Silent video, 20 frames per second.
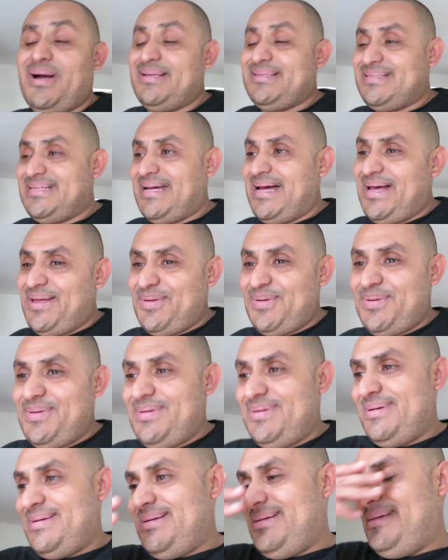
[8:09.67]
cansado
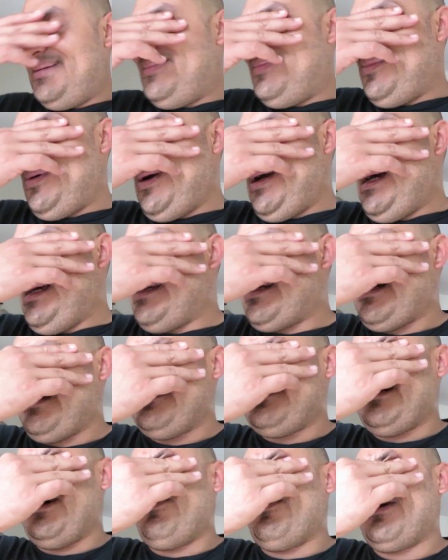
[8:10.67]
voy a
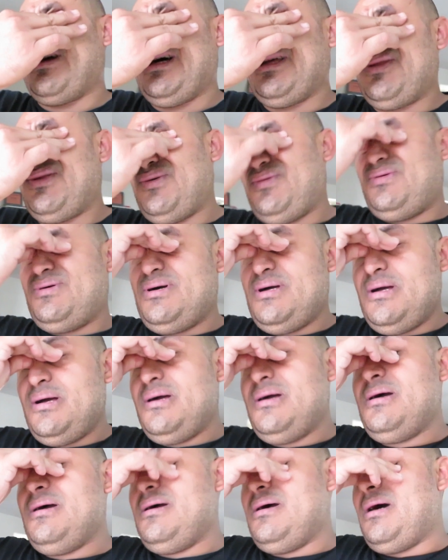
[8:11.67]
descansar un rato
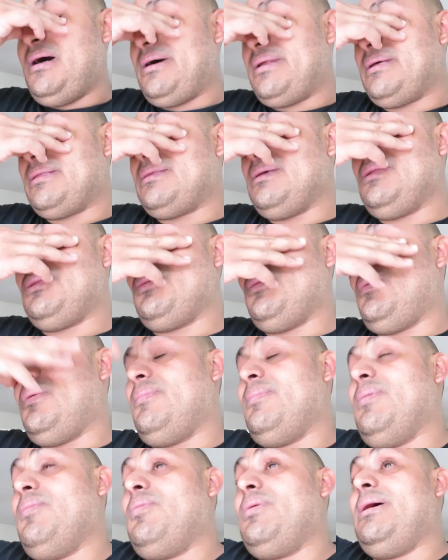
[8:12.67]
a
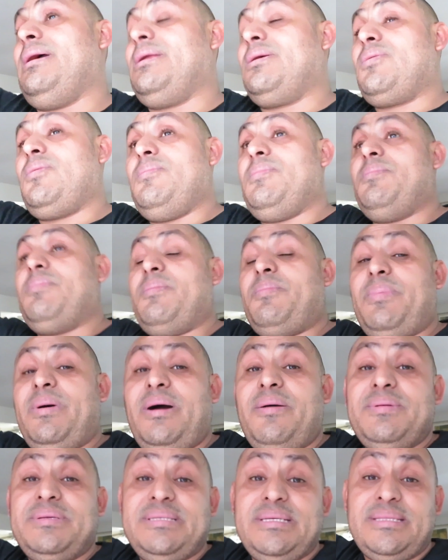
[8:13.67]
ratito me voy a ir con mi
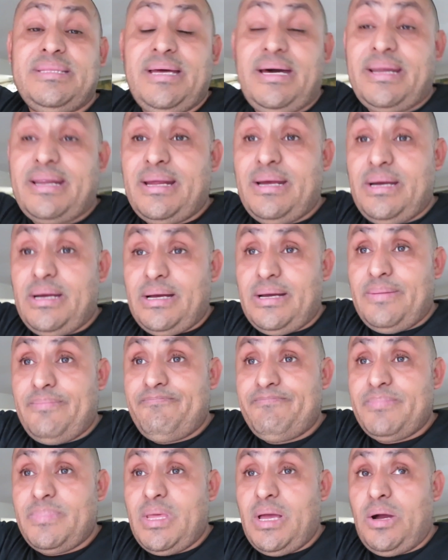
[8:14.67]
papá a visitar a,
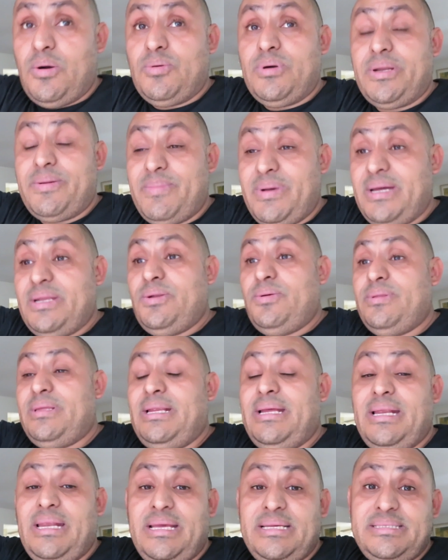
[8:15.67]
un hermano
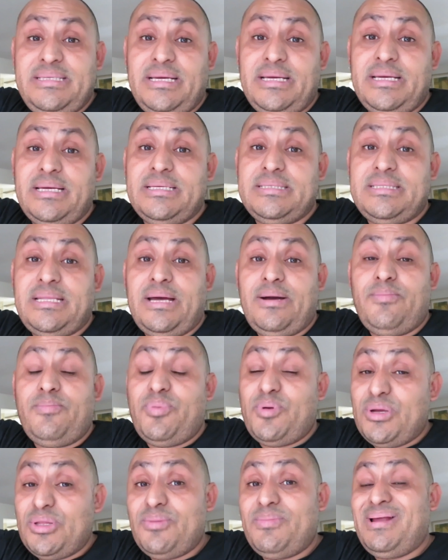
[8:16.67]
de la iglesia que está un
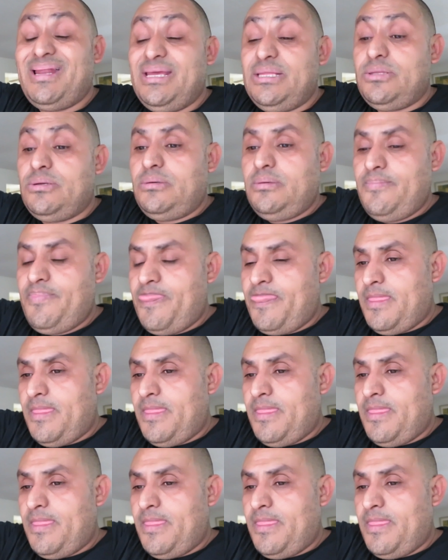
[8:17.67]
poquito malito